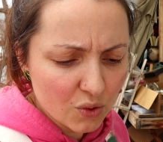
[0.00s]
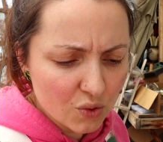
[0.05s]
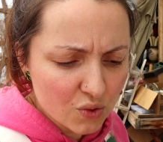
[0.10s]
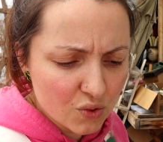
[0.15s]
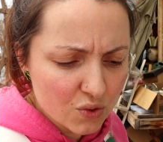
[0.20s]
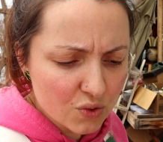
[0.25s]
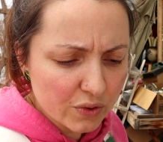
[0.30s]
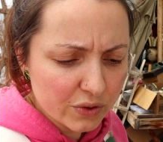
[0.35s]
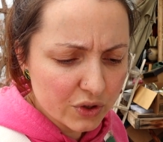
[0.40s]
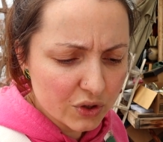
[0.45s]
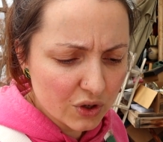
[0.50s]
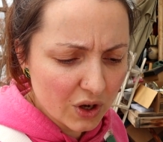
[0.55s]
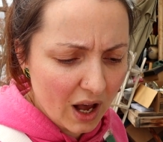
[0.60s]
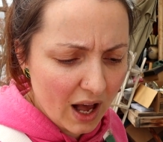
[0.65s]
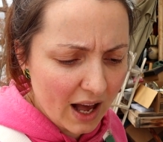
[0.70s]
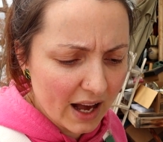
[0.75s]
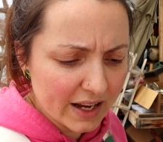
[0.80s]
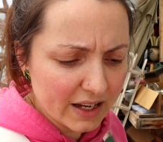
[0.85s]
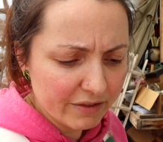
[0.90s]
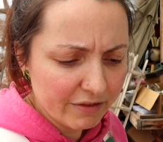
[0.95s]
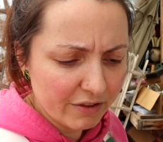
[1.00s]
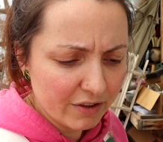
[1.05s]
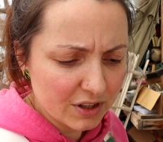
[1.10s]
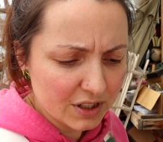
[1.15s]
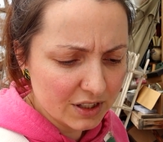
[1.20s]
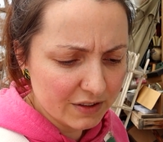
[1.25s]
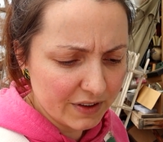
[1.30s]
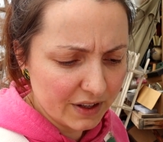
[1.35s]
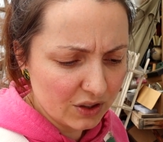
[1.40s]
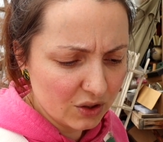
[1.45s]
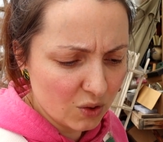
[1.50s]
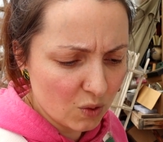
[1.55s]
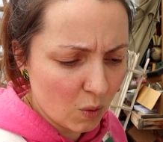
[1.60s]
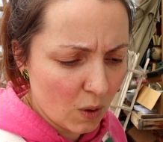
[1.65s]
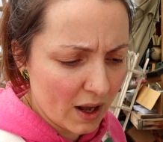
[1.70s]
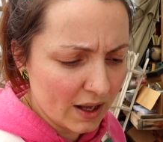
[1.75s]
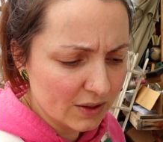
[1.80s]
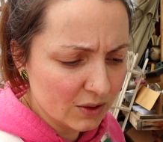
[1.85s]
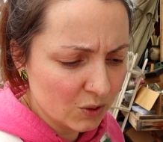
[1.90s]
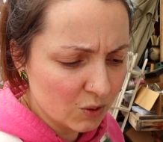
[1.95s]
ou du high phosphate
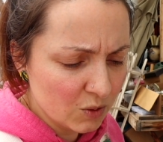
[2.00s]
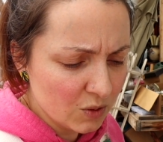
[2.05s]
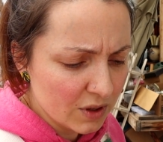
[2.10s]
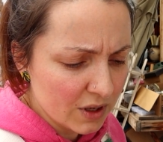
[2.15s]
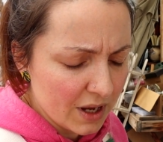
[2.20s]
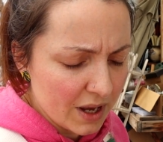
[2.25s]
guano